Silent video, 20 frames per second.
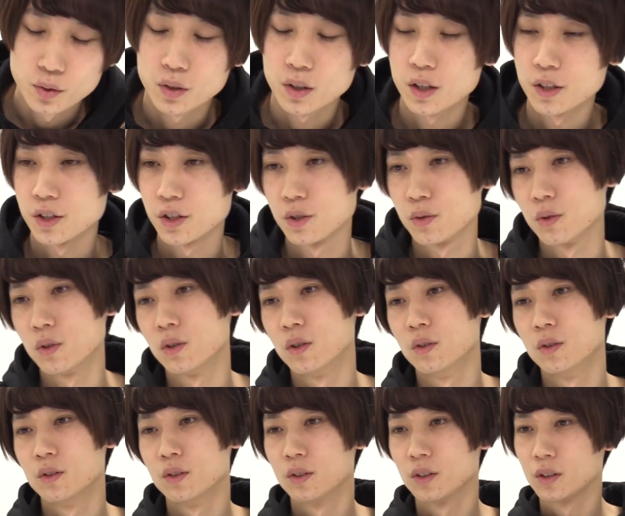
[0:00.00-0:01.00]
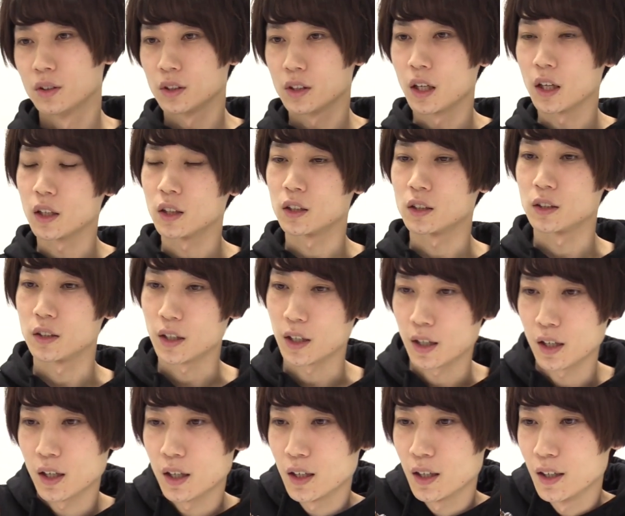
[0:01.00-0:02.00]
感じのキャラです
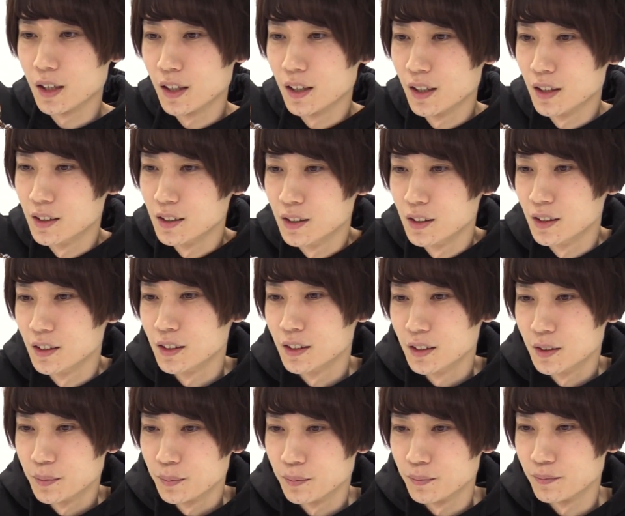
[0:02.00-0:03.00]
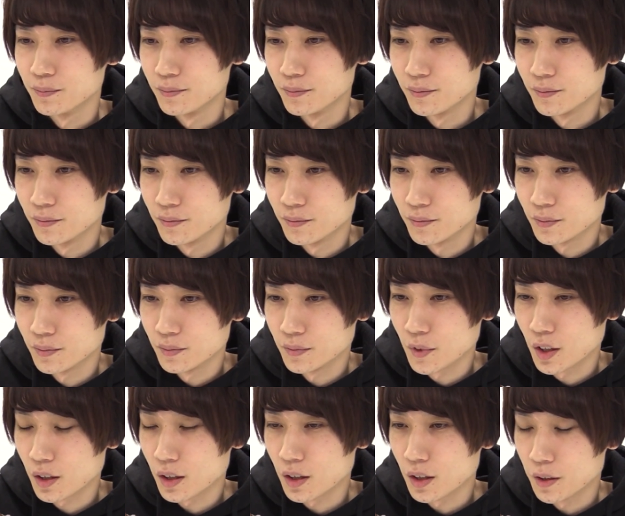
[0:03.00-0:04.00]
ねうー
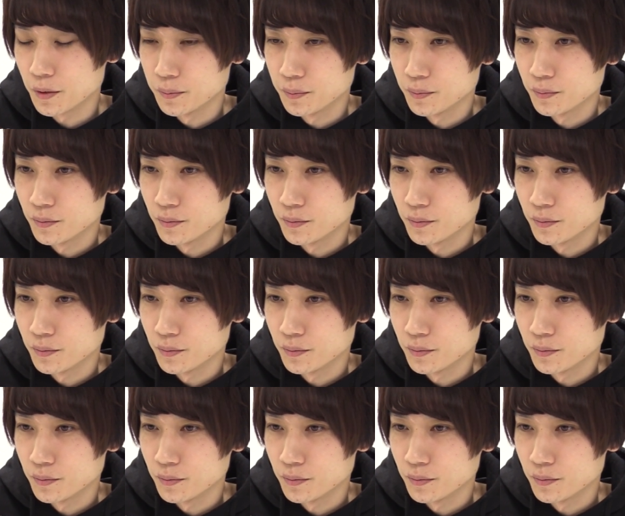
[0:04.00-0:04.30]
んなんか